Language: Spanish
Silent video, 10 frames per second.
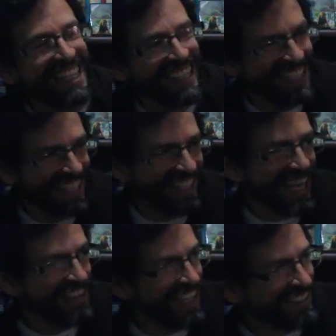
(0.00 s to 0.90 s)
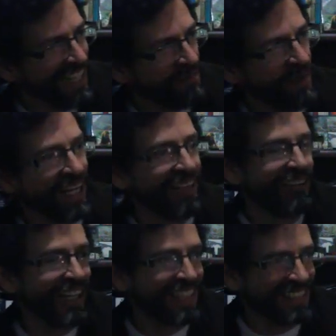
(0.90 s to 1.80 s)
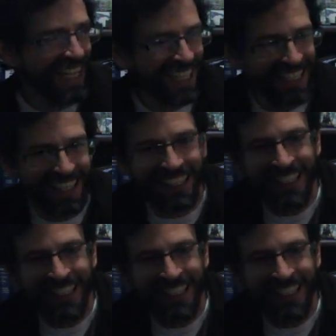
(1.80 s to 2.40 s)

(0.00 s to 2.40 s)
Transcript: y de que hay una salpicadura de sangre